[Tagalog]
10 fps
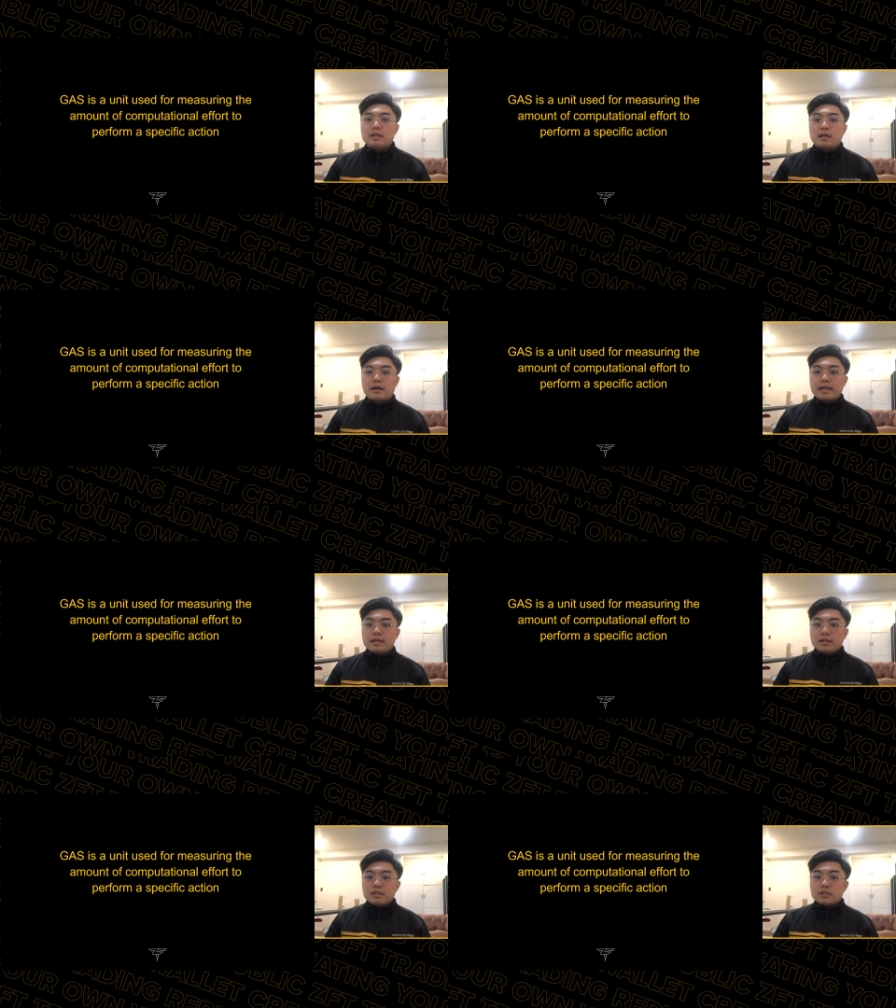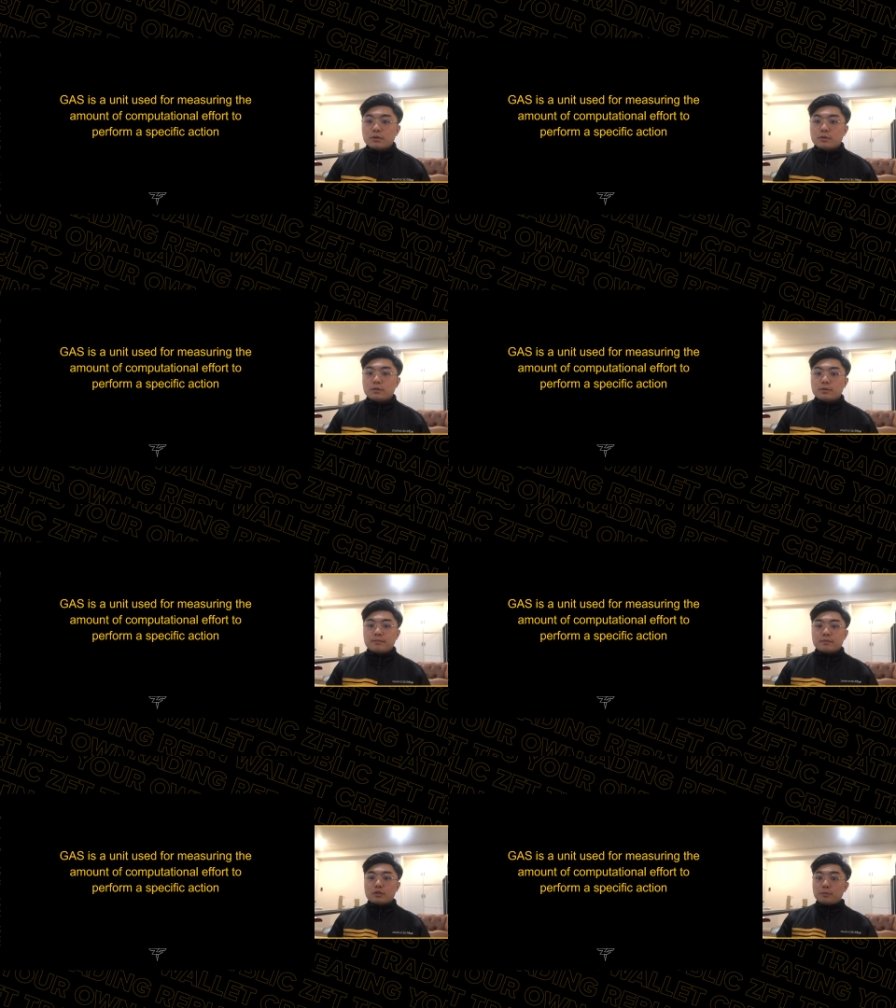Okay? So,
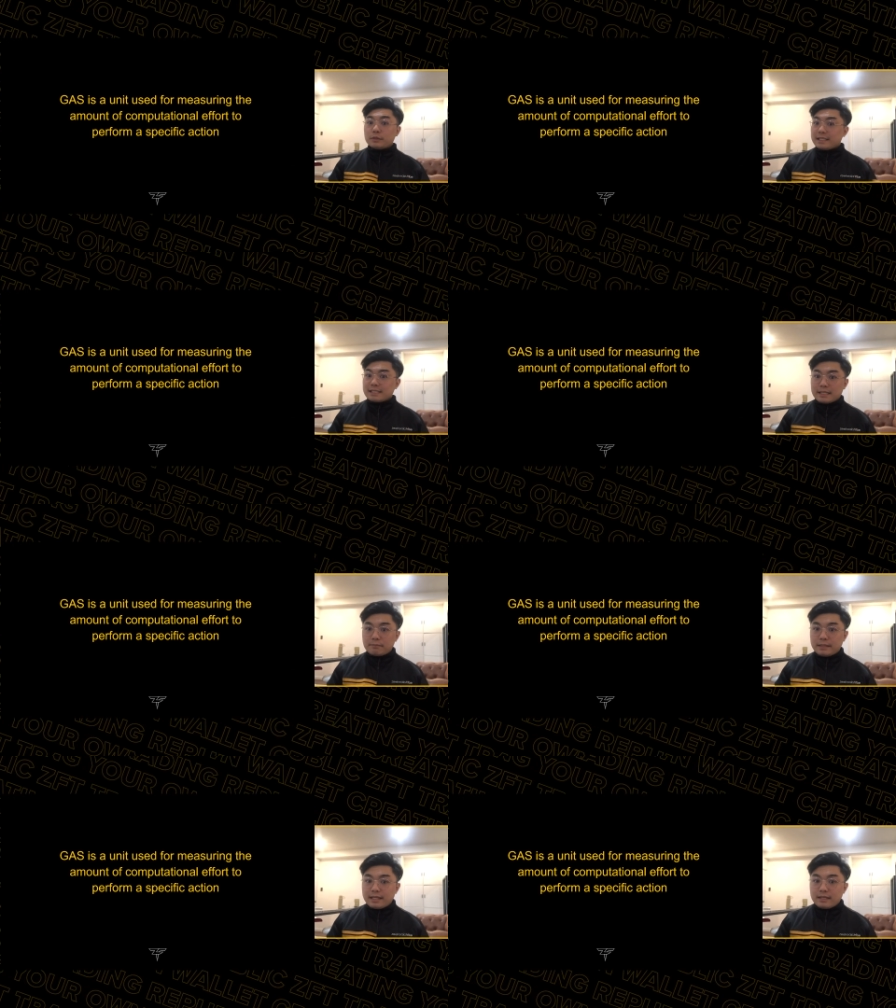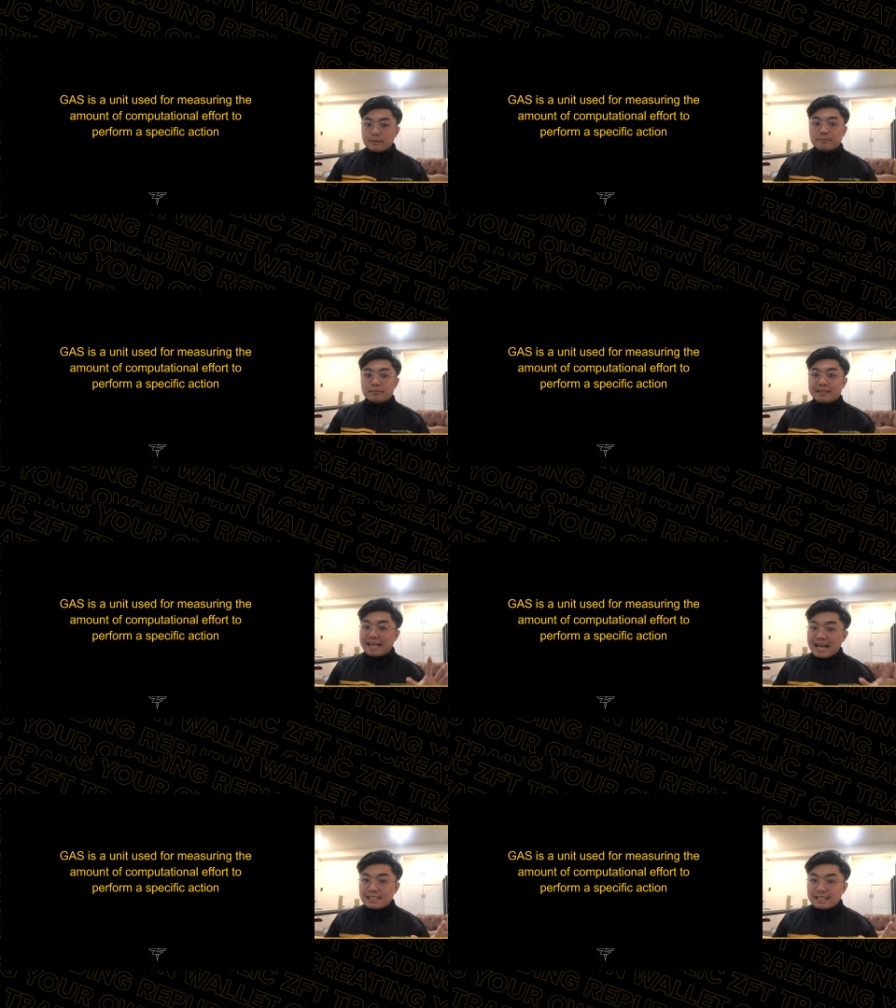to put it simply,
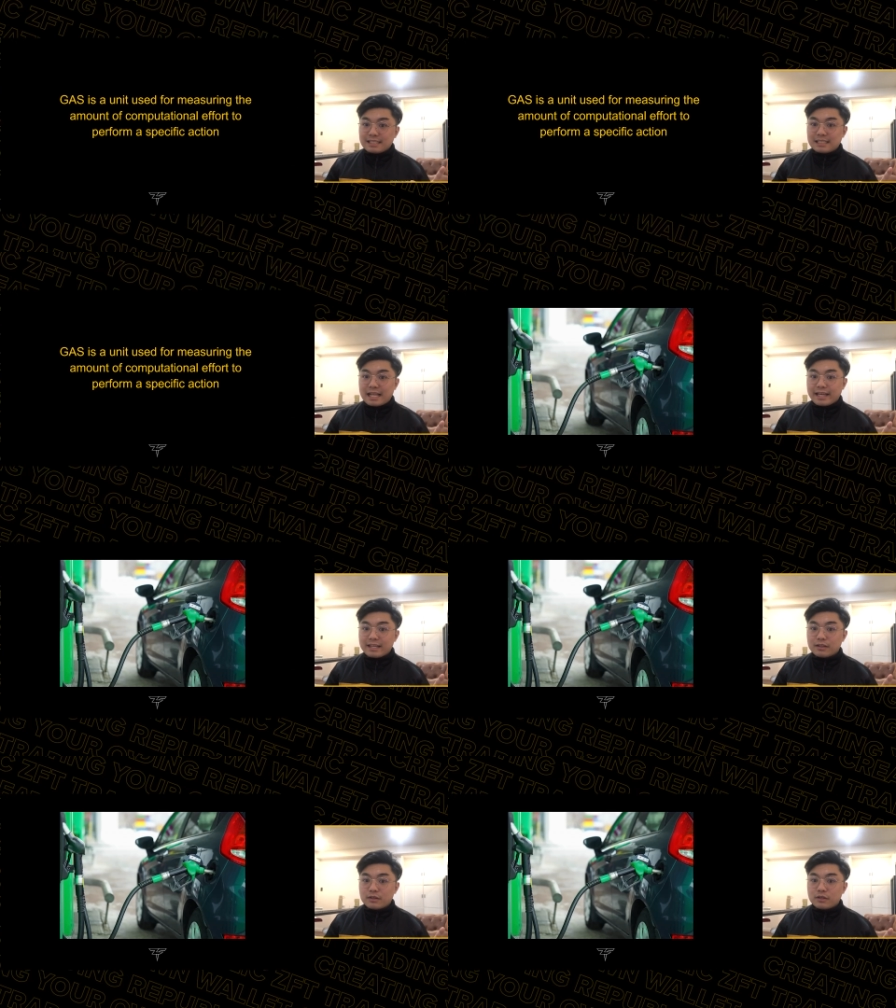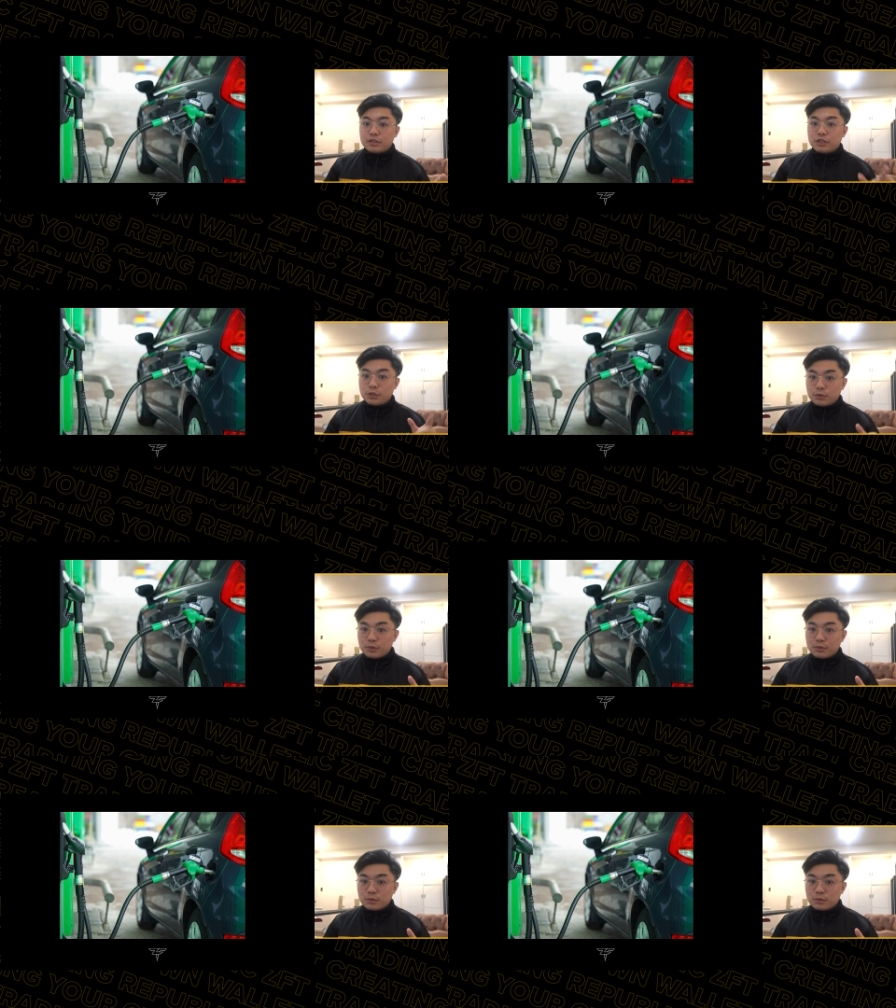gas is like you,